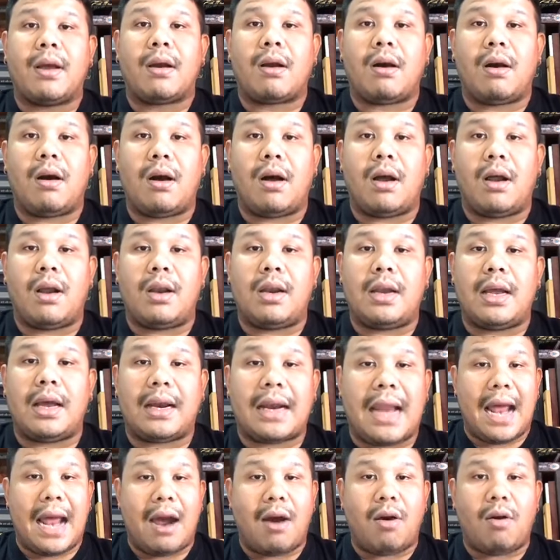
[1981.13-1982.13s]
ก็เรื่อ
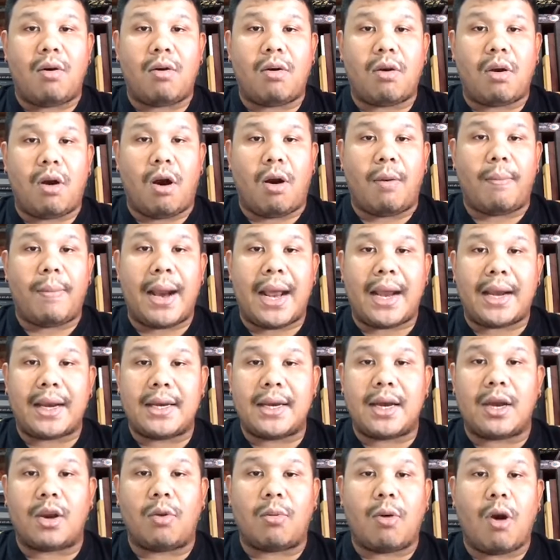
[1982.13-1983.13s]
ราวของพระเค
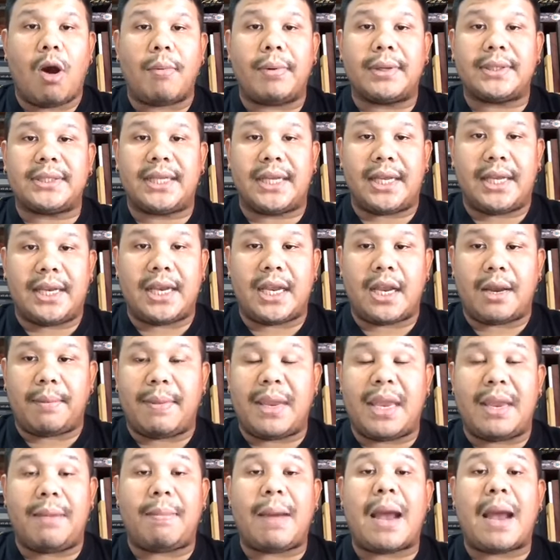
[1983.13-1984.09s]
รื่องหลวงพ่อประสีนี่ยังมี